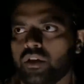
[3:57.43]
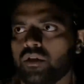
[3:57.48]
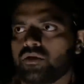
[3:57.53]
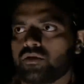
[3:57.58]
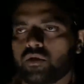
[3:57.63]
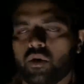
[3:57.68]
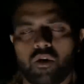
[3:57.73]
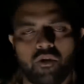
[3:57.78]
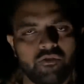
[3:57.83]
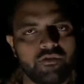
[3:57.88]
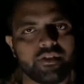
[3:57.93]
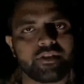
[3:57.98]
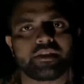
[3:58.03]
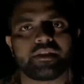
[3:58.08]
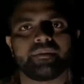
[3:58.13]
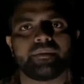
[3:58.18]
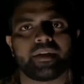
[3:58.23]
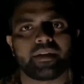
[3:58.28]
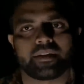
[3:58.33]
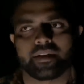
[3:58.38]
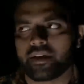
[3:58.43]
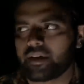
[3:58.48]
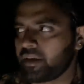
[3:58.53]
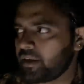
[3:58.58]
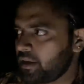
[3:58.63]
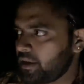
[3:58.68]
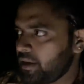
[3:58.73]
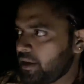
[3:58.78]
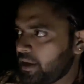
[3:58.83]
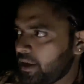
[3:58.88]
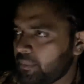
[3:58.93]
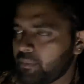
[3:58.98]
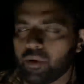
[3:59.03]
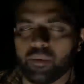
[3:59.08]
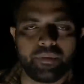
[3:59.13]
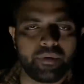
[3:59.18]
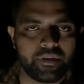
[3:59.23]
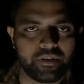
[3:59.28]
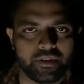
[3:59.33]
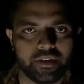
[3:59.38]
तो ऑब्वियस ही बात है ये एक
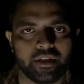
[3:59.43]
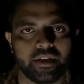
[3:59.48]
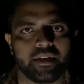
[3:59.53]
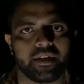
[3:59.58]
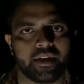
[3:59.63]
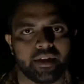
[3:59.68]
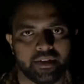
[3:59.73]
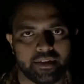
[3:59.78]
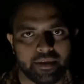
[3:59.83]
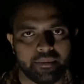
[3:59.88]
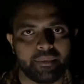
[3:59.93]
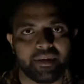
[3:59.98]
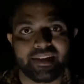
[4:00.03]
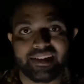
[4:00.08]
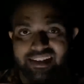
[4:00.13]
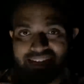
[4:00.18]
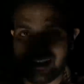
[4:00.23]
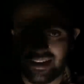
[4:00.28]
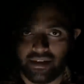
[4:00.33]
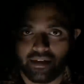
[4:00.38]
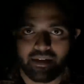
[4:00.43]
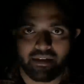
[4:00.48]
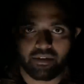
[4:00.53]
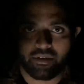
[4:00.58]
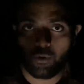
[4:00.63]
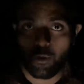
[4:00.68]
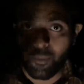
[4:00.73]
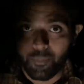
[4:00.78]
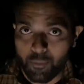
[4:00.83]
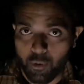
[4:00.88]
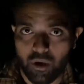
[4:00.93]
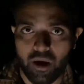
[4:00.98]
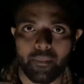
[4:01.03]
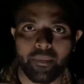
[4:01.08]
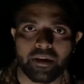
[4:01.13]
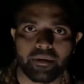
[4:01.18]
मोमडन जी का ही खेत है मैं आ, कोई बुरा मत